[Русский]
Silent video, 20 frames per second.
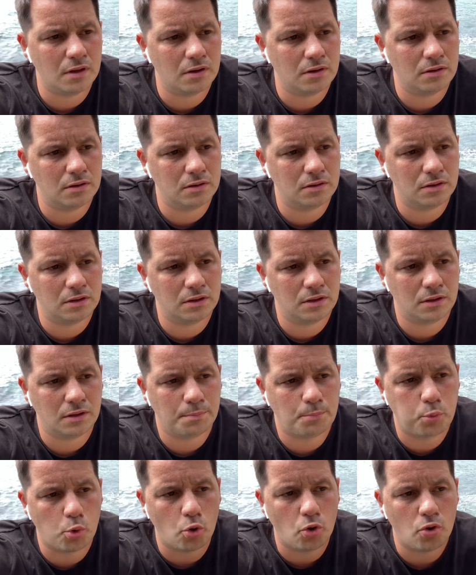э,
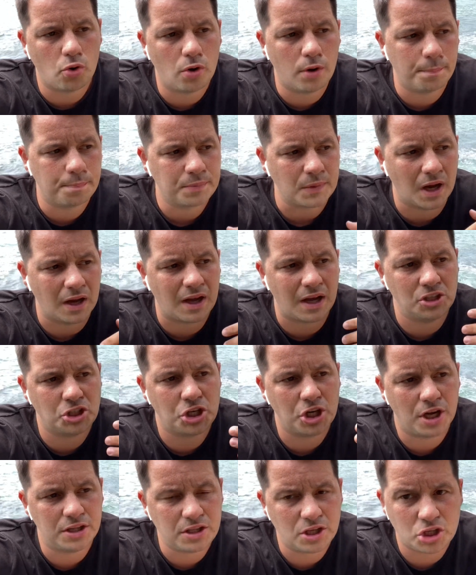по
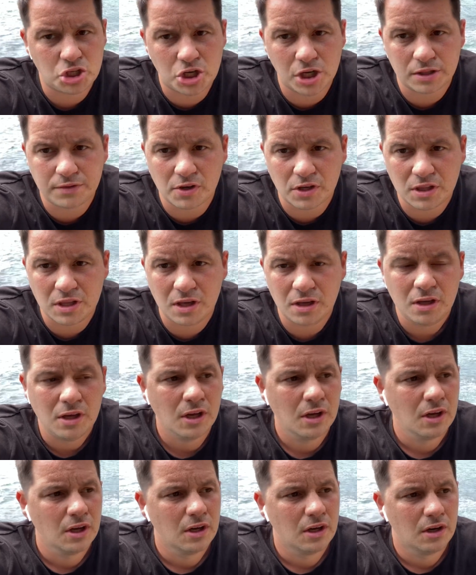окончании четверти
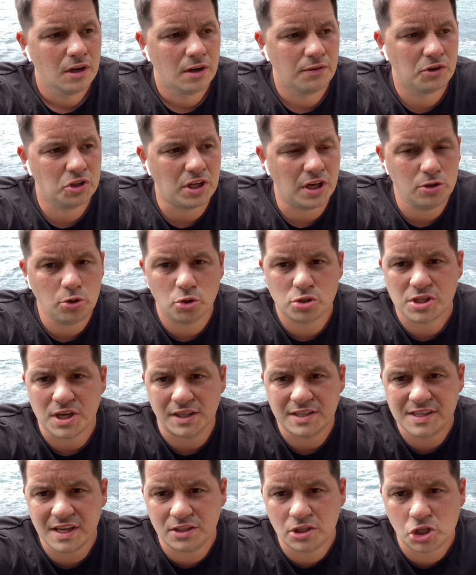выдается
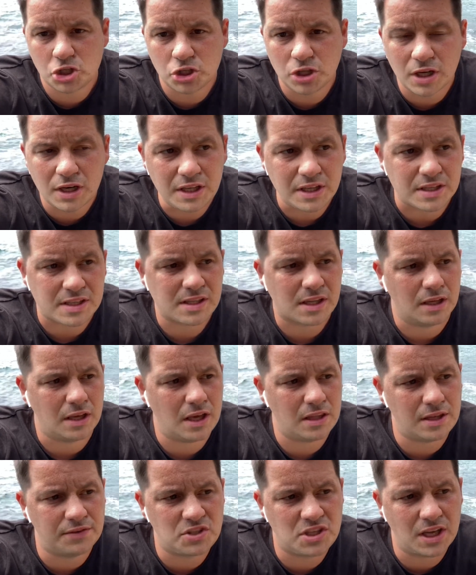оценочный лист.
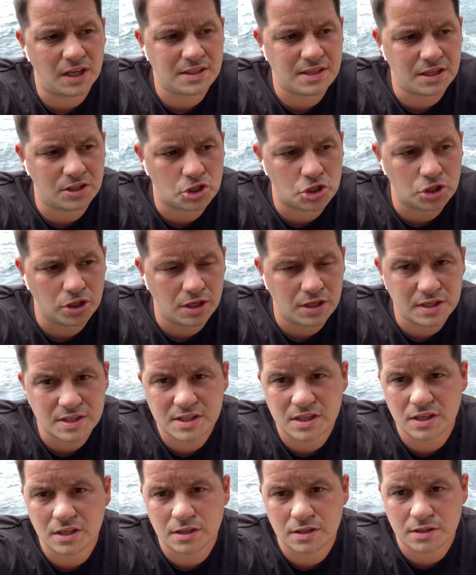Эти все оценочные
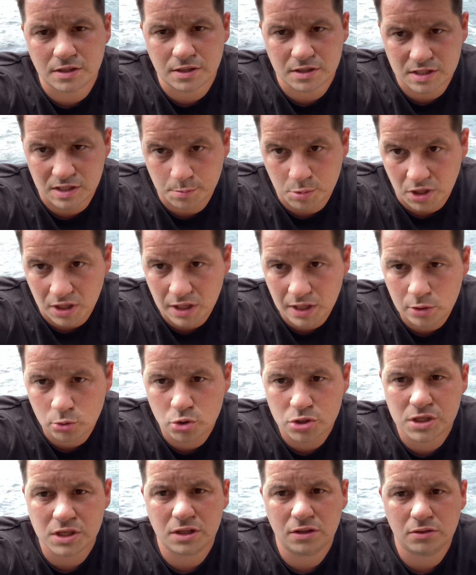листы
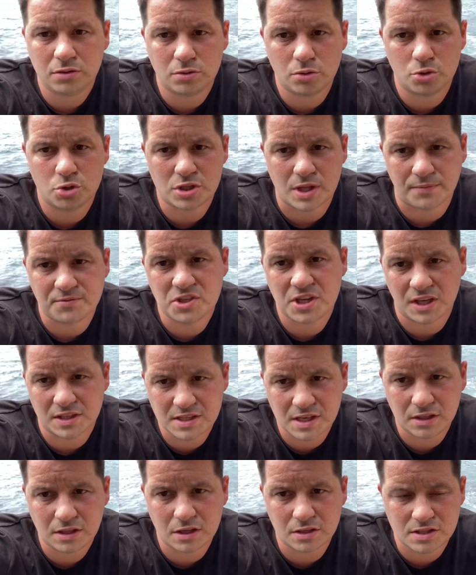собираются, то есть там все
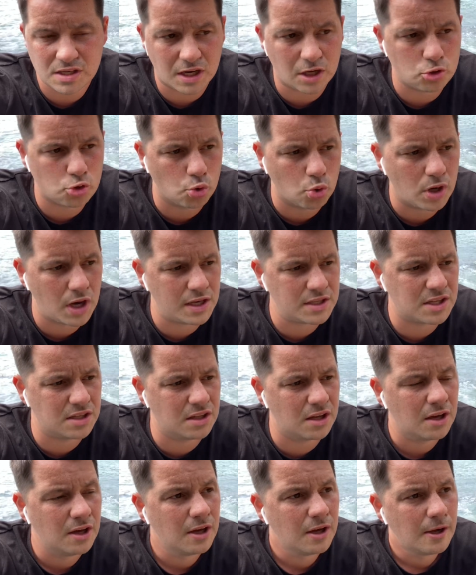оценки сразу
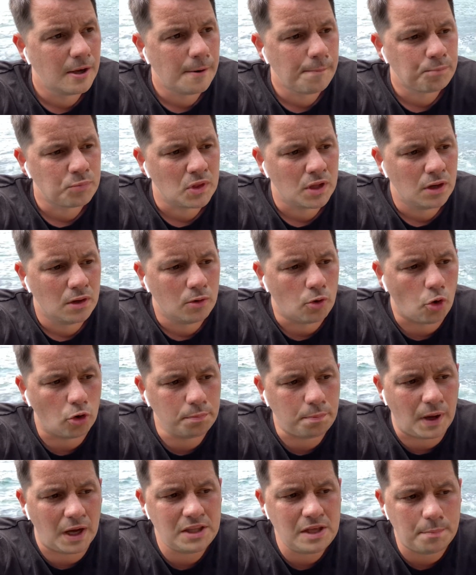указаны. Он,
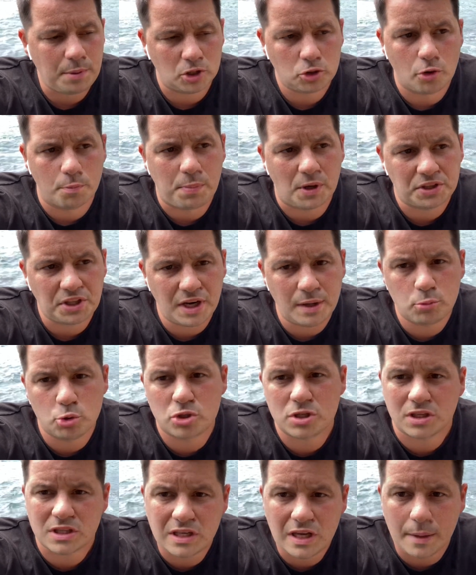они потом
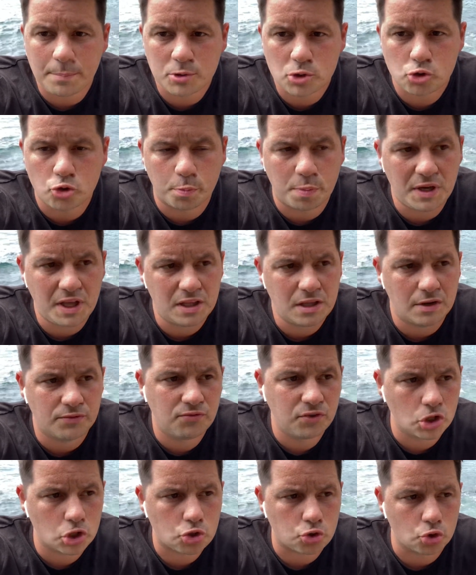потребуются для поступления в
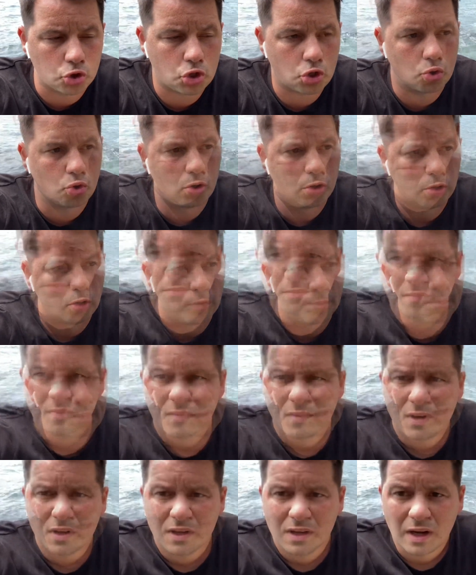высшую школу.
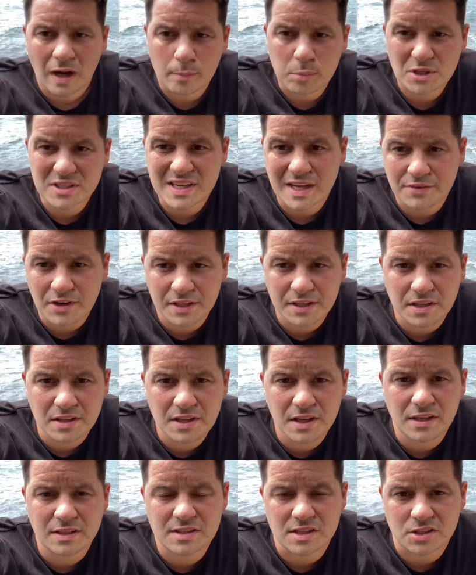Образование
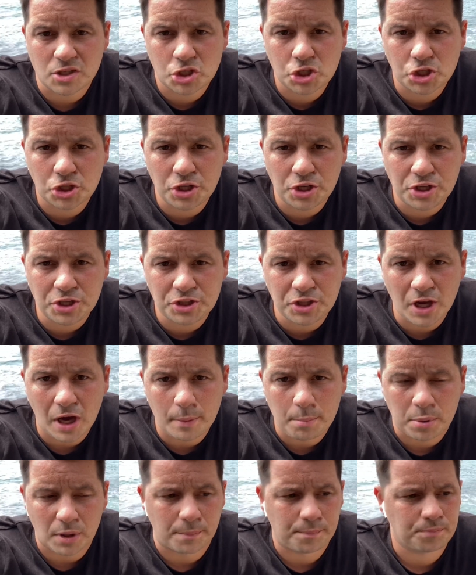делится на четыре этапа.